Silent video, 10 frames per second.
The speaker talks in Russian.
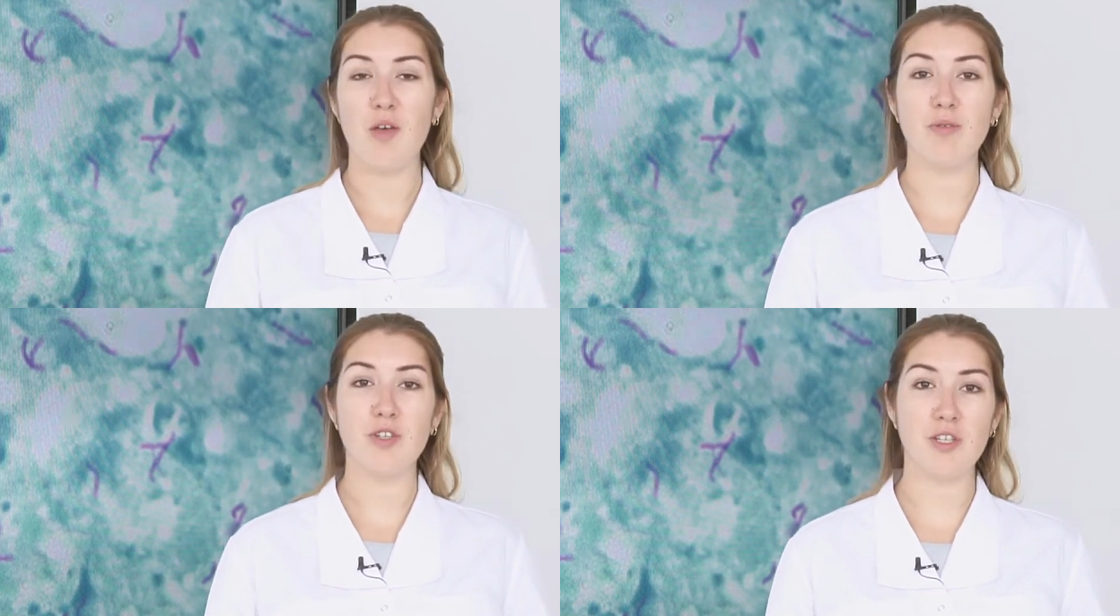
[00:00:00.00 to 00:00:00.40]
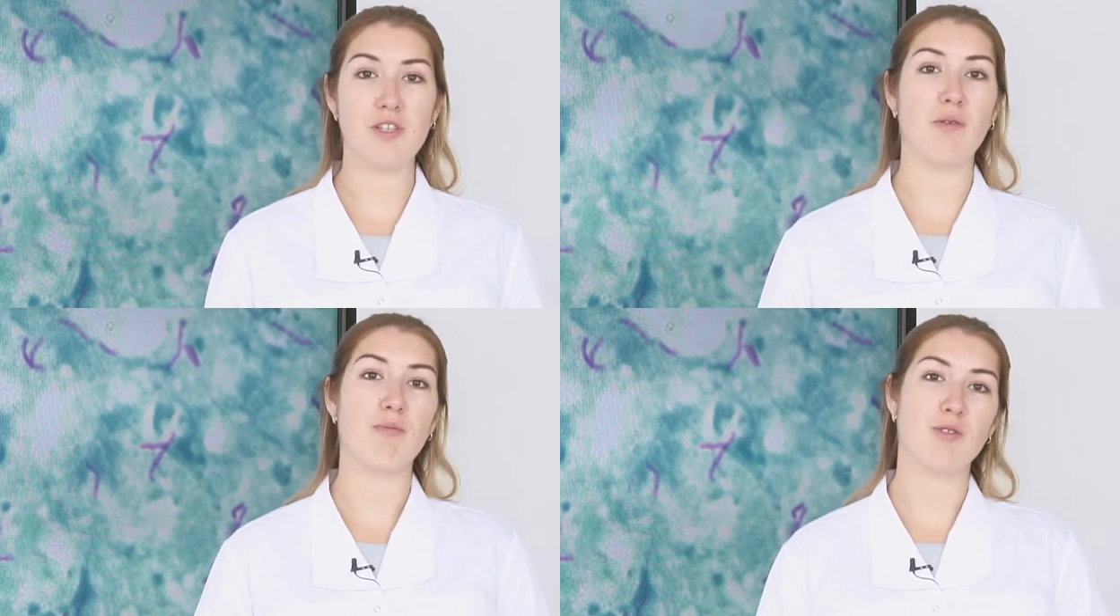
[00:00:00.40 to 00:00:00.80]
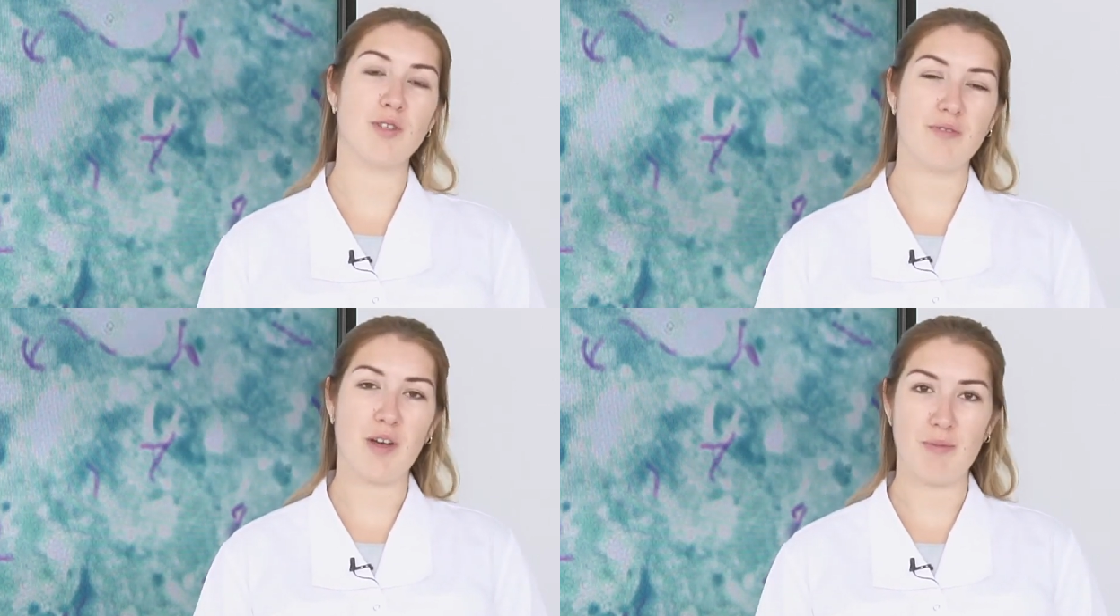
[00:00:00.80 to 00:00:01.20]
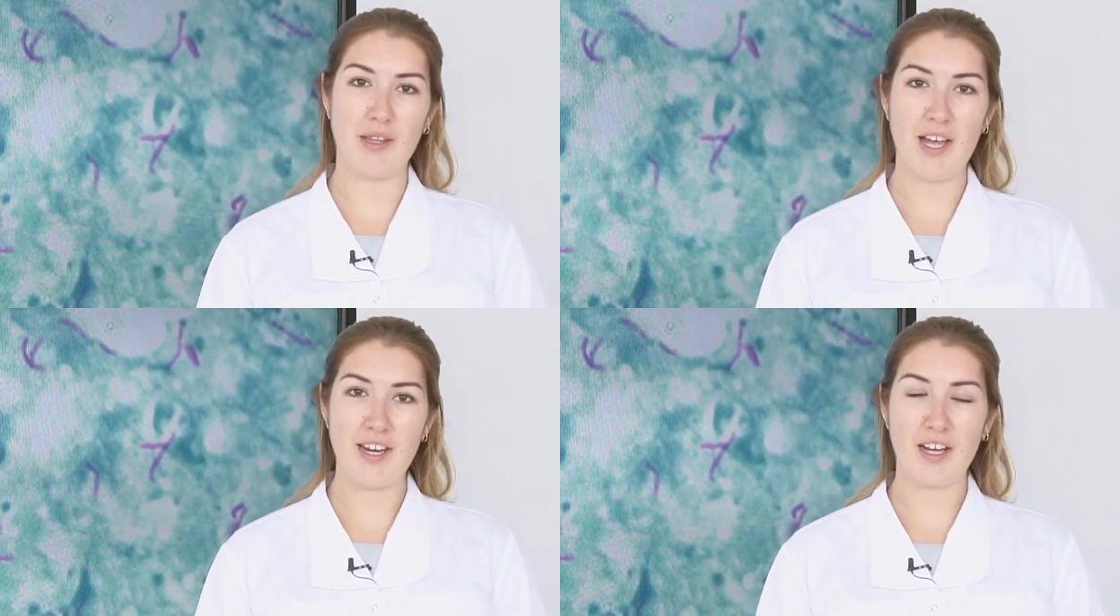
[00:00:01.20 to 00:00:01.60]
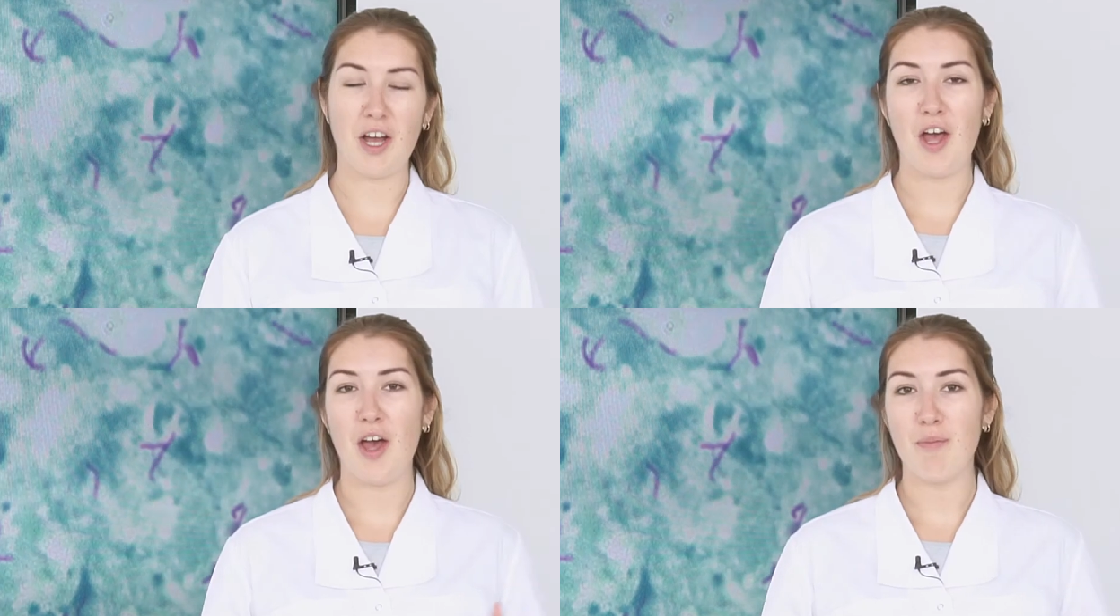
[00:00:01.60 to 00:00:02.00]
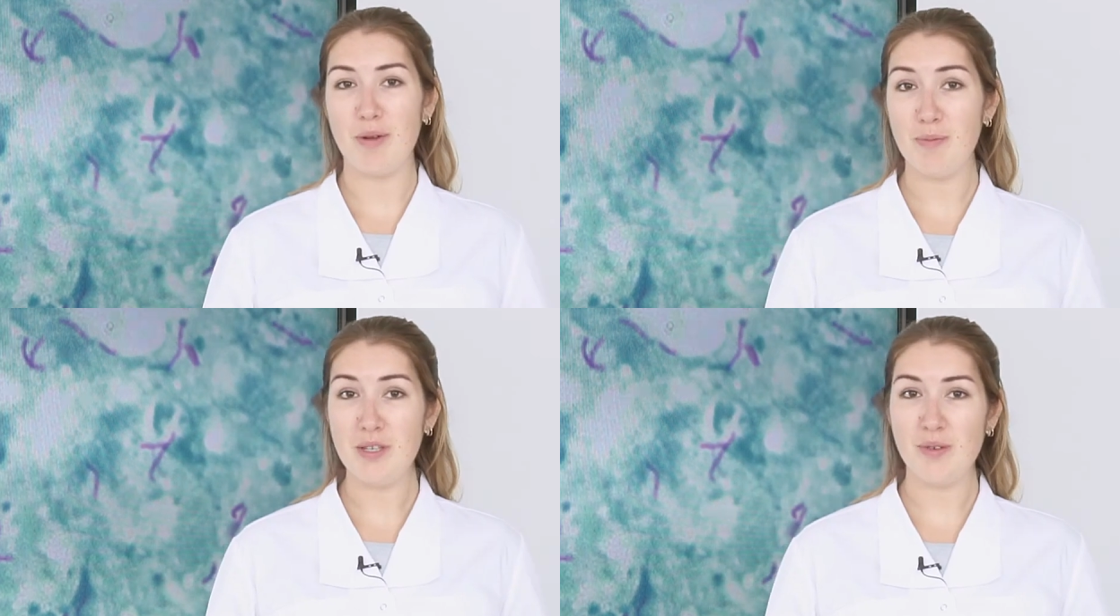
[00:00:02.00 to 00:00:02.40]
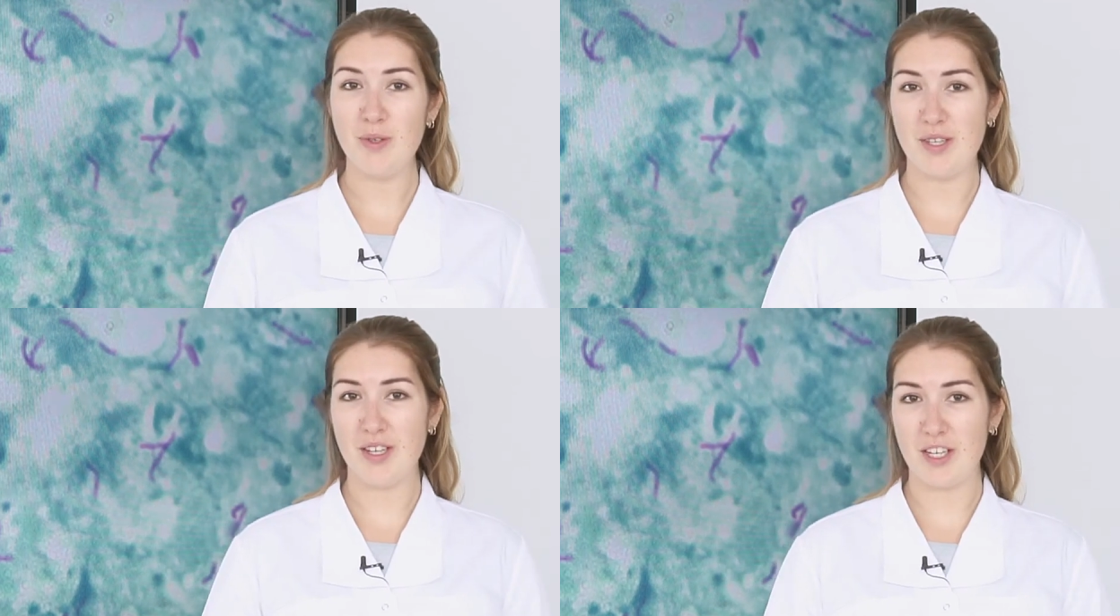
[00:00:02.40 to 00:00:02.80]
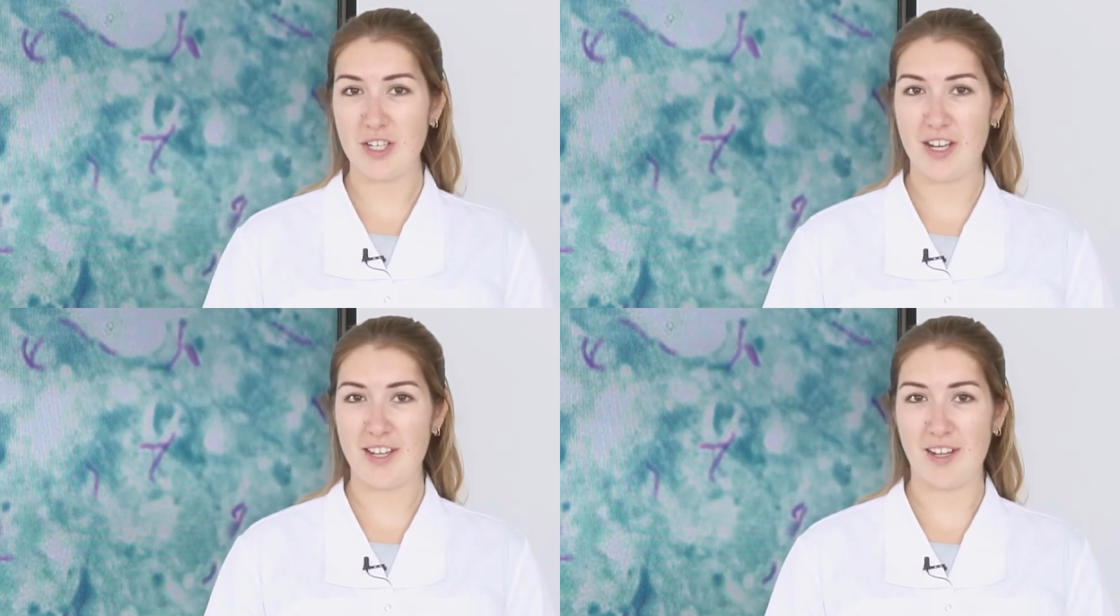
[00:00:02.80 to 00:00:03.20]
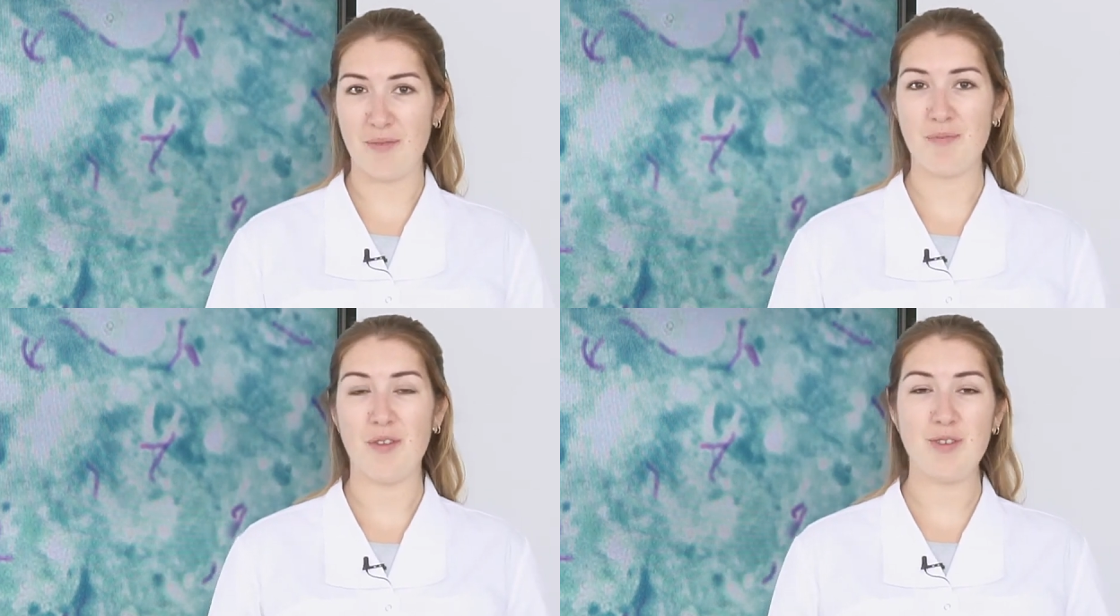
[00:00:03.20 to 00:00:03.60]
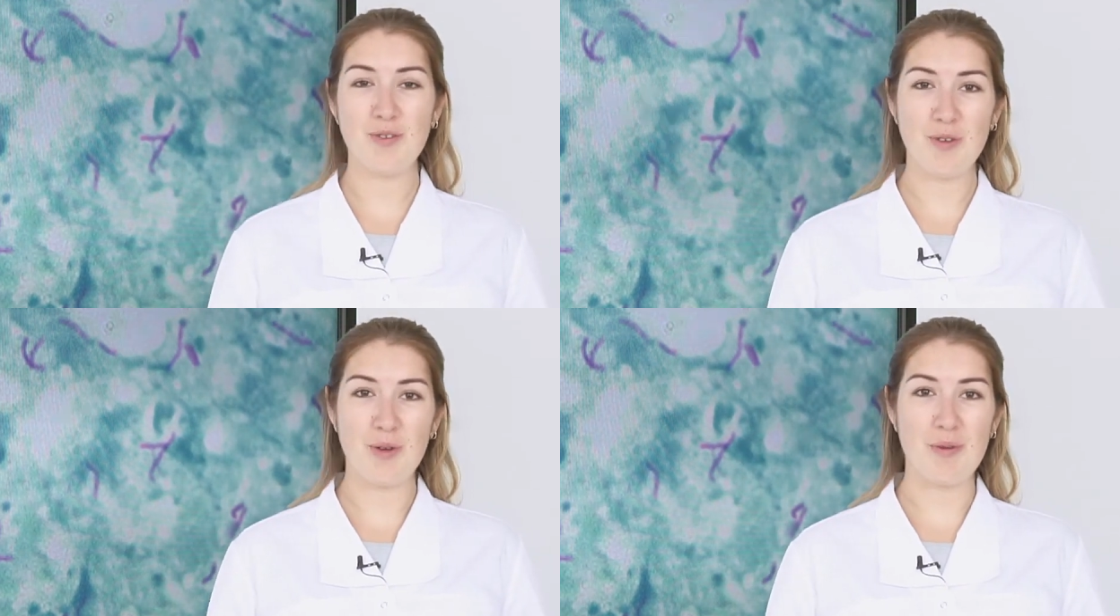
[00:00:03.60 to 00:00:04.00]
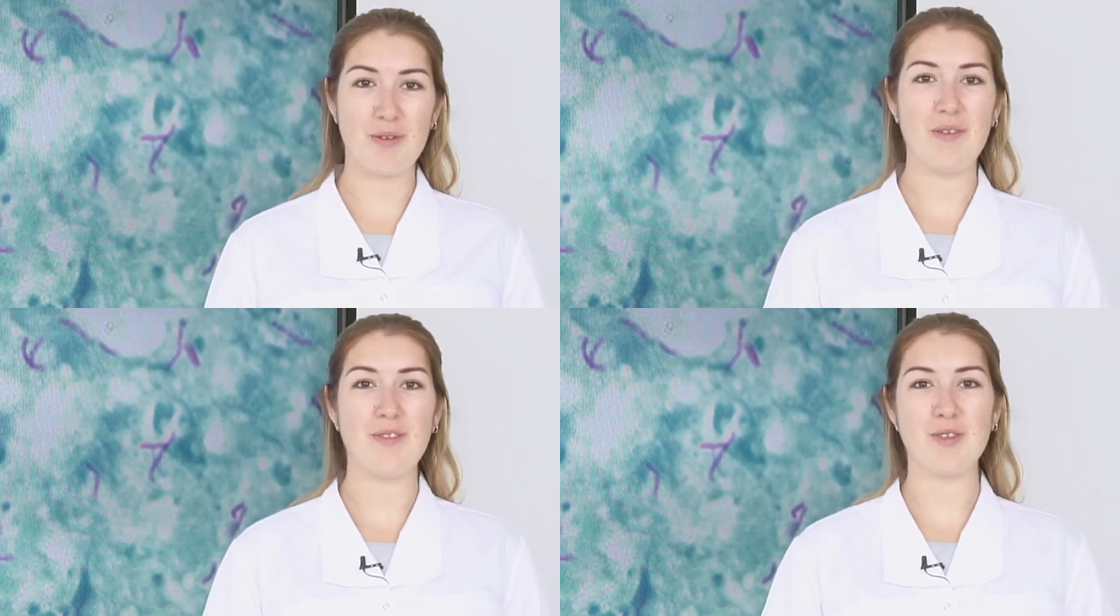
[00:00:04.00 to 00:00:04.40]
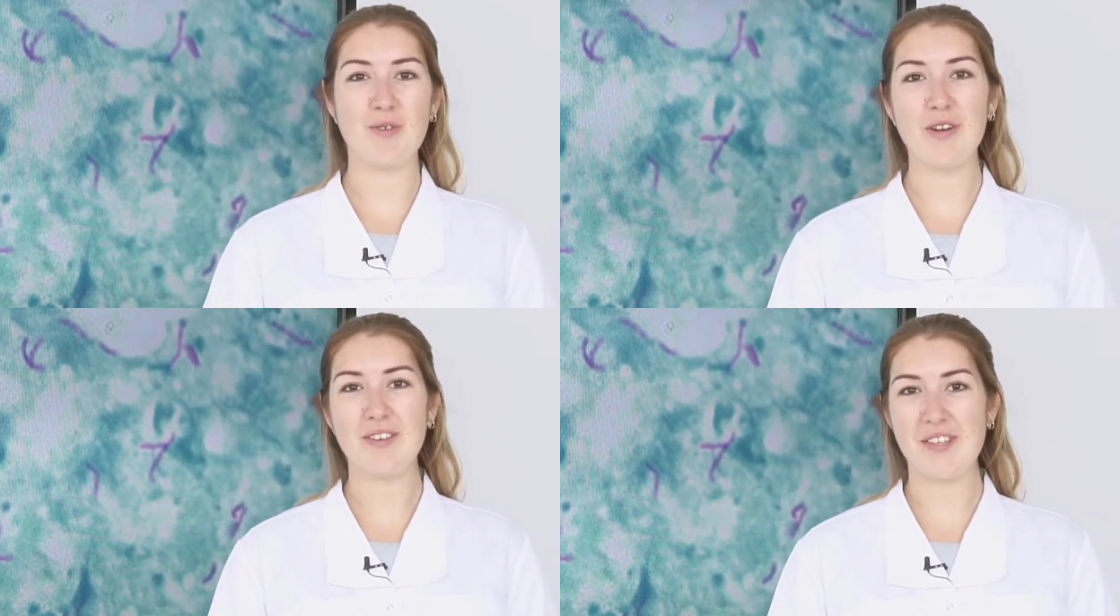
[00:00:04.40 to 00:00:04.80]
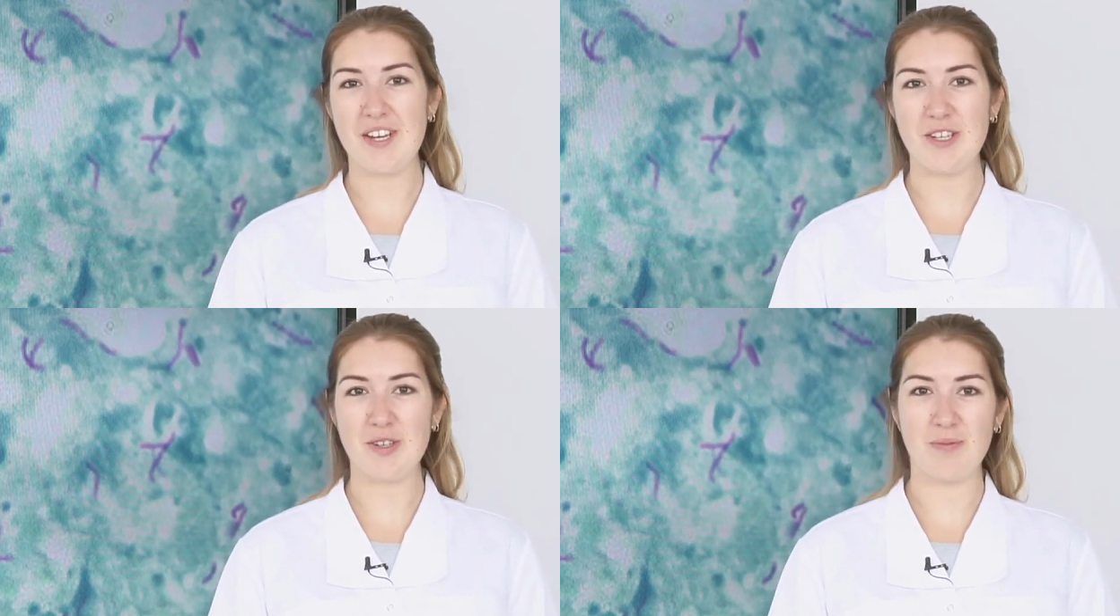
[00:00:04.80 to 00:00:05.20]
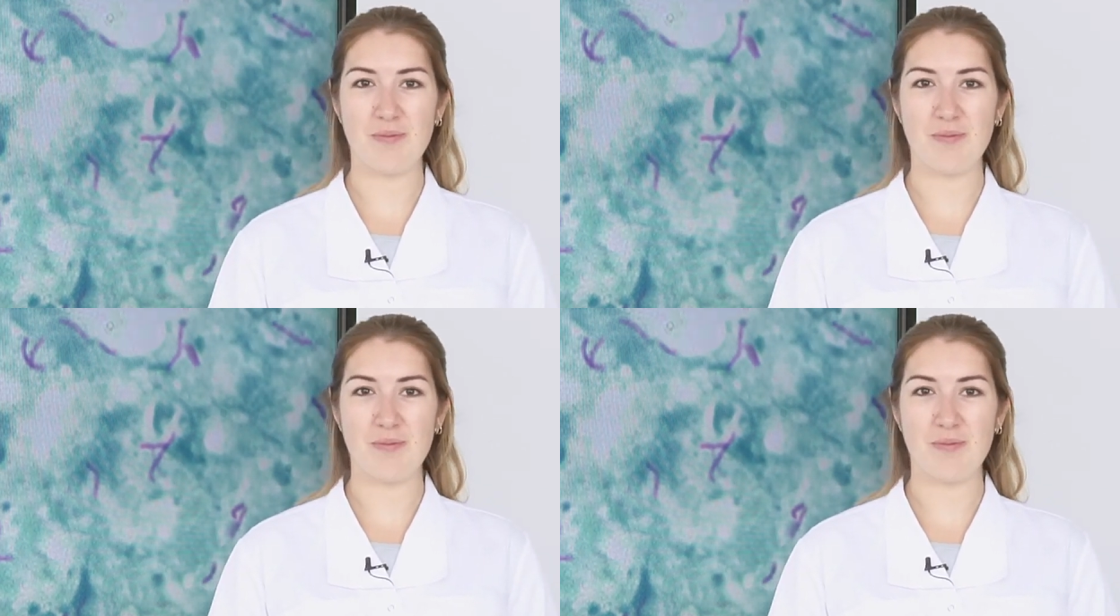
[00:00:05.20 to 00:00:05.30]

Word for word: пишите вопросы в комментариях, подписывайтесь на наш канал. Всего доброго, до скорых встреч!